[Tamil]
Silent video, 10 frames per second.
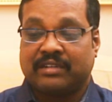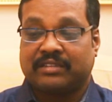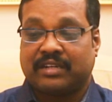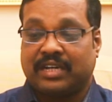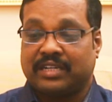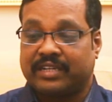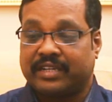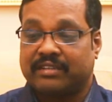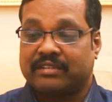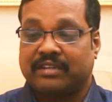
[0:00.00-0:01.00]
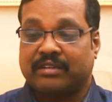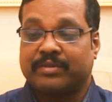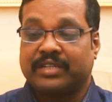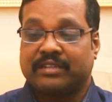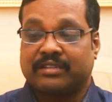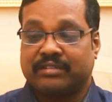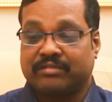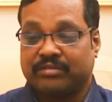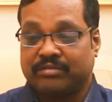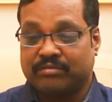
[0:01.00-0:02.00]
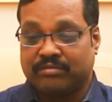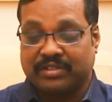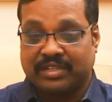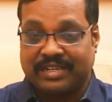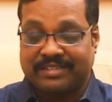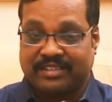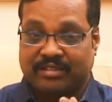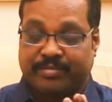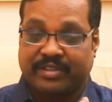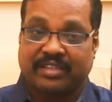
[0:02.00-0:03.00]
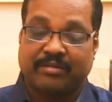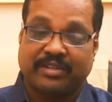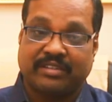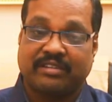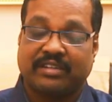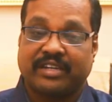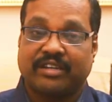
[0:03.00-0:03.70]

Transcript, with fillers: இந்த ராகு கேதுக்கள் அப்படிங்கிறது வந்து உங்களுடைய ராசிக்கு பத்தாம் இடத்தில்